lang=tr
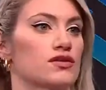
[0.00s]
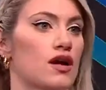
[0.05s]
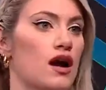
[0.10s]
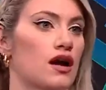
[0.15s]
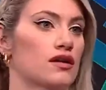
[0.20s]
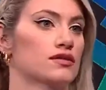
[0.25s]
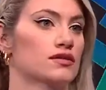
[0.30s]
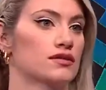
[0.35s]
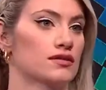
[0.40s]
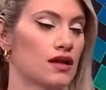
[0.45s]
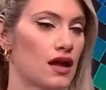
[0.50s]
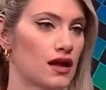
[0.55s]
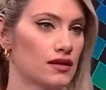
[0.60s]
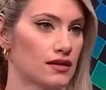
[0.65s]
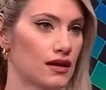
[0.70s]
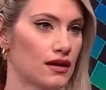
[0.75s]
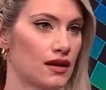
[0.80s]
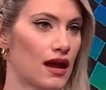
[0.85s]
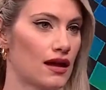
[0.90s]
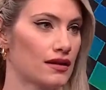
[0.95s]

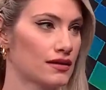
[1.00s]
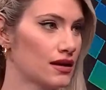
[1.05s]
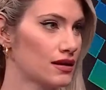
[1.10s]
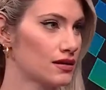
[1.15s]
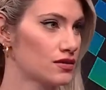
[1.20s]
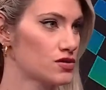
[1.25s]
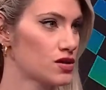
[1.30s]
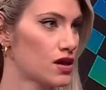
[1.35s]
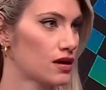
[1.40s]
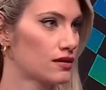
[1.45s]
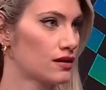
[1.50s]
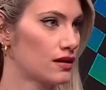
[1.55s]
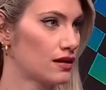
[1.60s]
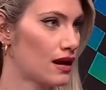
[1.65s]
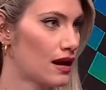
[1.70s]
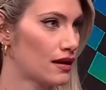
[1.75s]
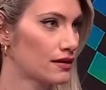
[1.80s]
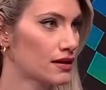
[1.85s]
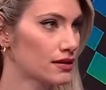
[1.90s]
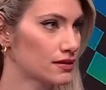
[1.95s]
ardından neler gelecek,
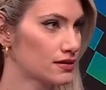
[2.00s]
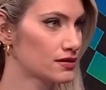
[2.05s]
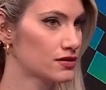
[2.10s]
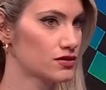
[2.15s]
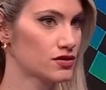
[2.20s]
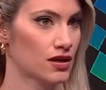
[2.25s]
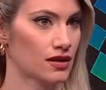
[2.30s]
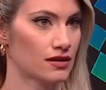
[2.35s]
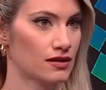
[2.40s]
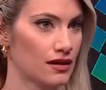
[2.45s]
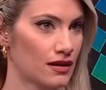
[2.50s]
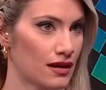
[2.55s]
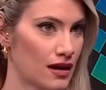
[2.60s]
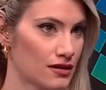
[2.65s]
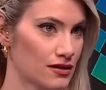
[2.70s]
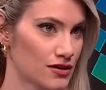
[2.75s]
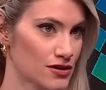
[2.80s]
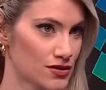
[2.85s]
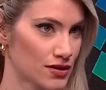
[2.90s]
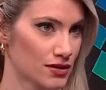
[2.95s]
neler getirecek,
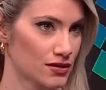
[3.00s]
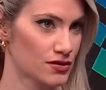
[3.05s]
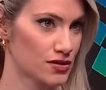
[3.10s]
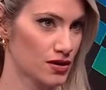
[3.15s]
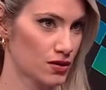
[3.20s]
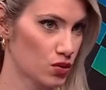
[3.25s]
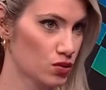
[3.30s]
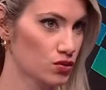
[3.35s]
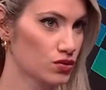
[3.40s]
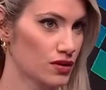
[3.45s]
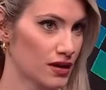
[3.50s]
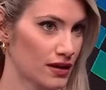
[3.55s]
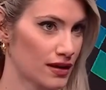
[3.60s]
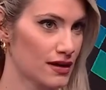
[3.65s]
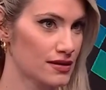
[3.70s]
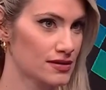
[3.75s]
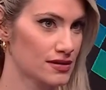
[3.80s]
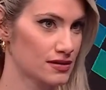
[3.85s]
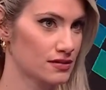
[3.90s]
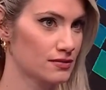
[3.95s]
neler yaşanacak onu da
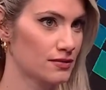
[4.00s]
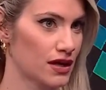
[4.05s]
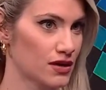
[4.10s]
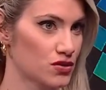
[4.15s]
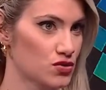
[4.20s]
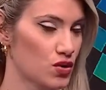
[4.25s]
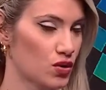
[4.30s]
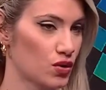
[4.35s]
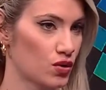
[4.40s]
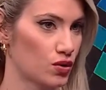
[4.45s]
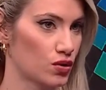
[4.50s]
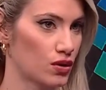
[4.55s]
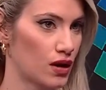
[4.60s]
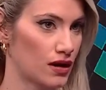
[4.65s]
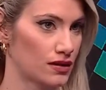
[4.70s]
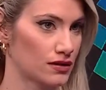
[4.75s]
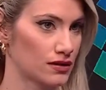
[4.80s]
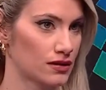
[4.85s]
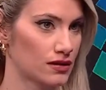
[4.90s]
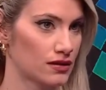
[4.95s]
kestirmek çok
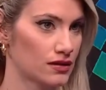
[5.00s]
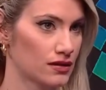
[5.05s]
kolay değil.